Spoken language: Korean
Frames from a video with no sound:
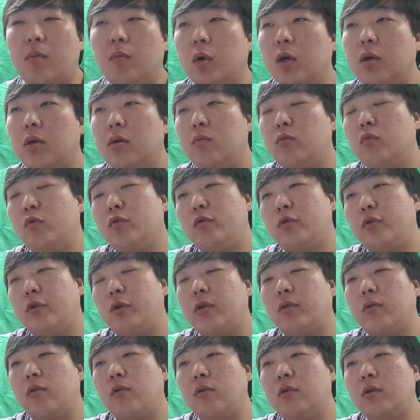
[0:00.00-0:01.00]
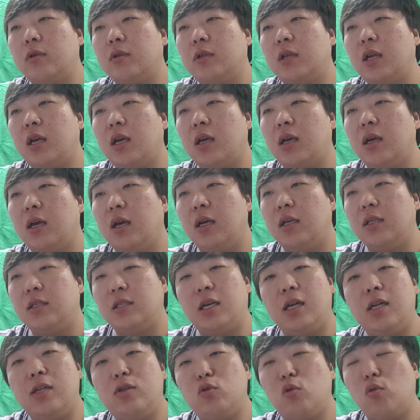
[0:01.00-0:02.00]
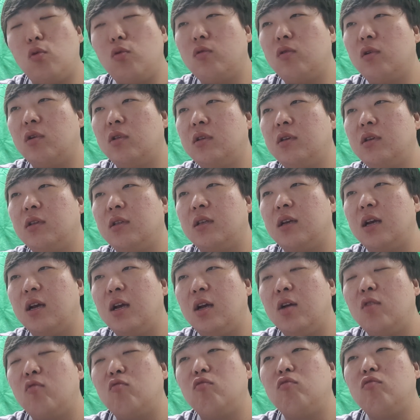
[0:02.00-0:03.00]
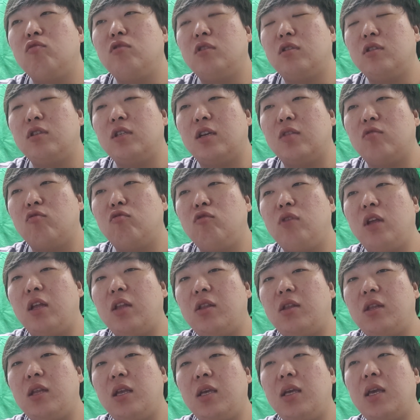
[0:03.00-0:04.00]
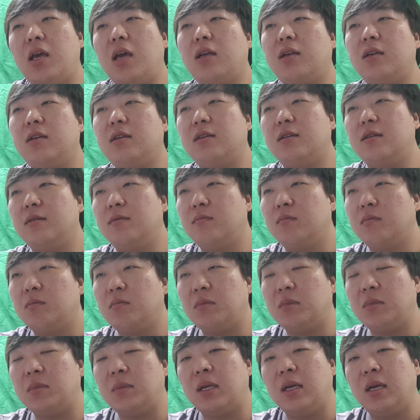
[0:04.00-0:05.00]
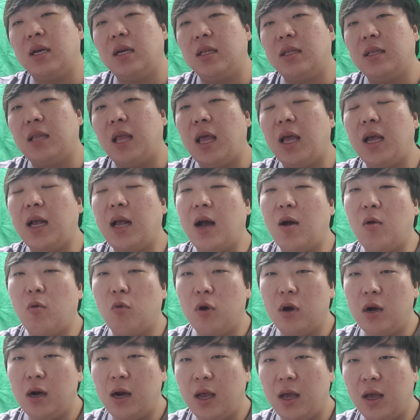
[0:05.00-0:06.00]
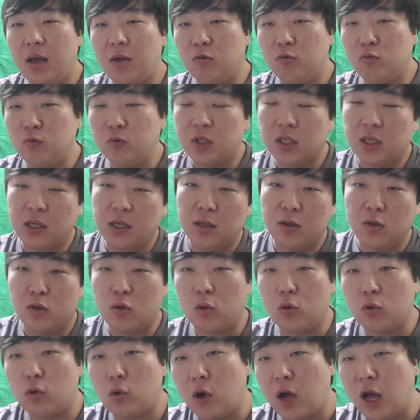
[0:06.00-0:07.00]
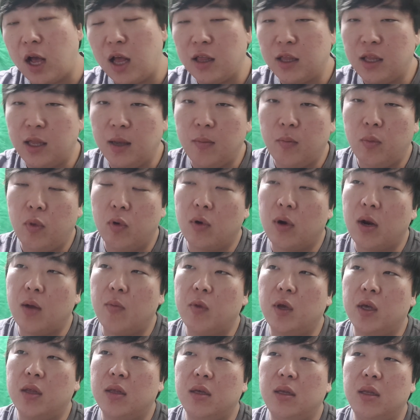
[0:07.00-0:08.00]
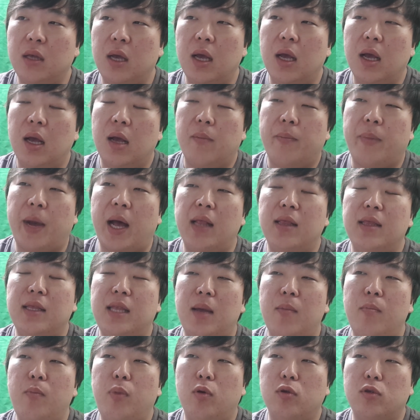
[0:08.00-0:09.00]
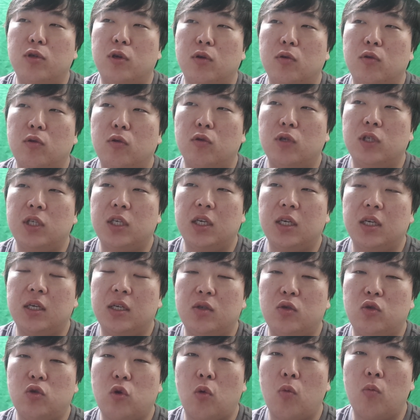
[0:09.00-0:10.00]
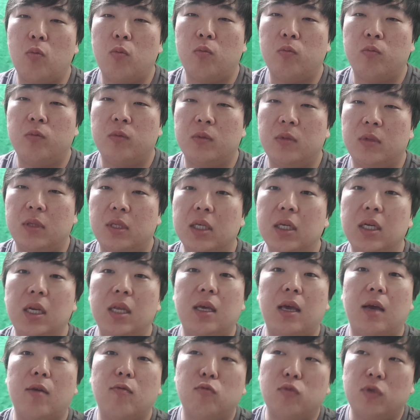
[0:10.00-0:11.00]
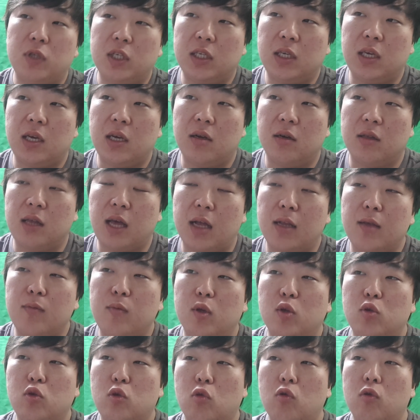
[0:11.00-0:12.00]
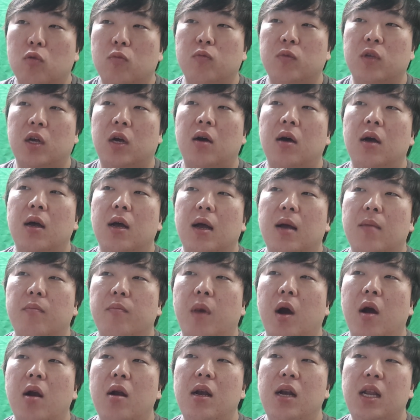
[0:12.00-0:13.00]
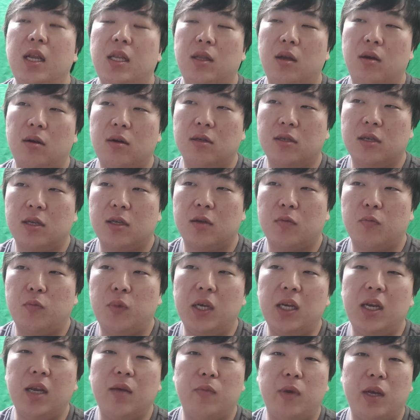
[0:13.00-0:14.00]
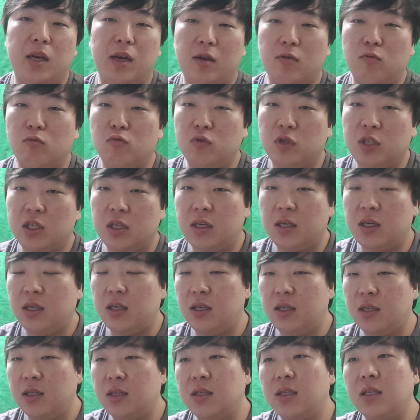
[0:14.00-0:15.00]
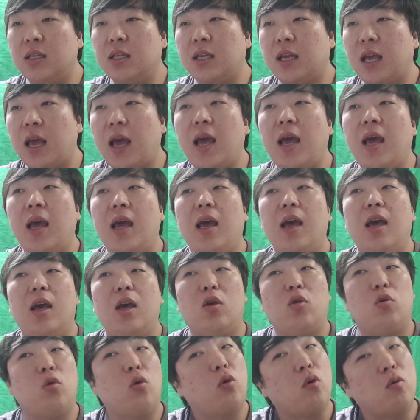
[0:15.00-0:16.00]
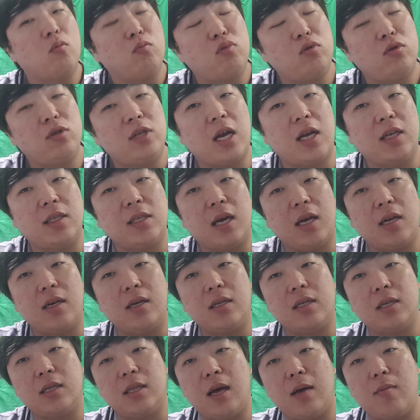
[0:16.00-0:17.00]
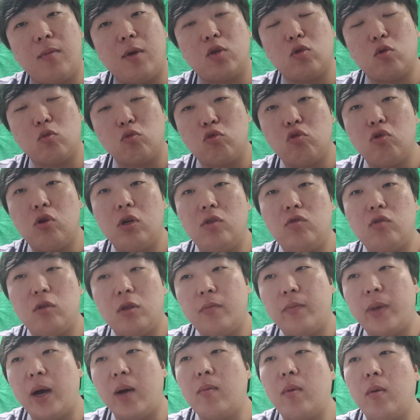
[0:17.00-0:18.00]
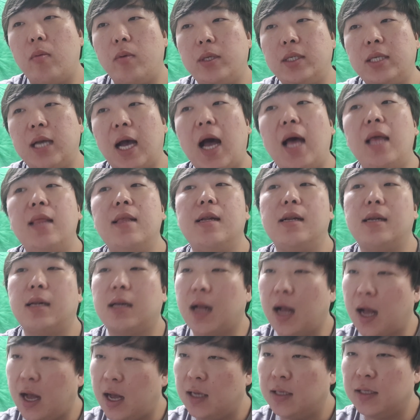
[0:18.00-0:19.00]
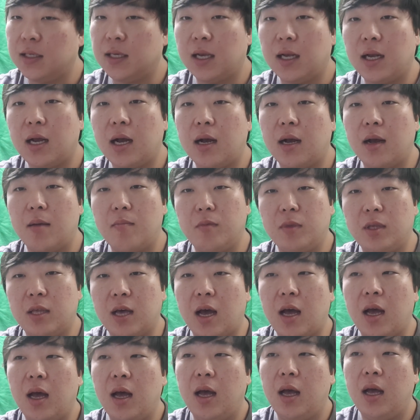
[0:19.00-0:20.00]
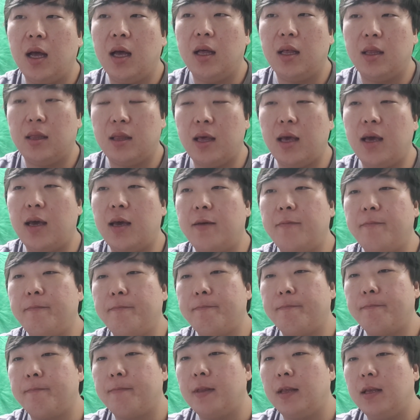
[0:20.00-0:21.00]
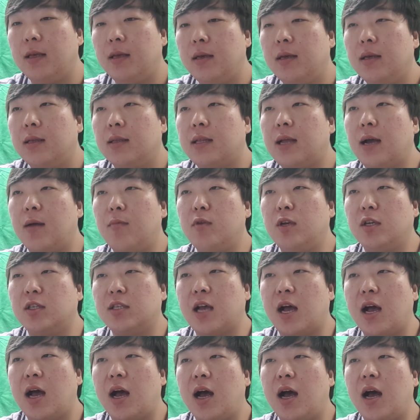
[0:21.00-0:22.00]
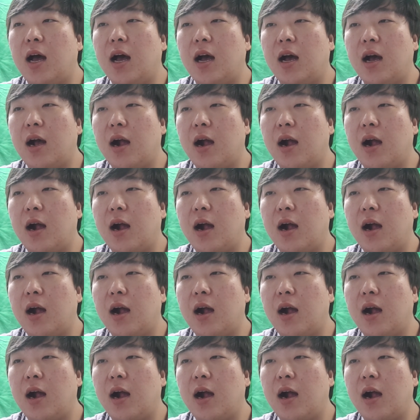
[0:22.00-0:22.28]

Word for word: 뭐 이런 분들도 있고. 그런데 제일 좋은 거는 운전자 눈에 띄게끔 내가 원래 움직이는 속도 한 템포라면은 반 템포 정도씩 좀 느리게 움직이거나 아니면 조금 더 멀리 떨어져서 미리미리 움직이는 게 요런 불상사를 그나마 좀 줄일 수 있는 방법이지 않을까 생각합니다. 네, 다음 영상.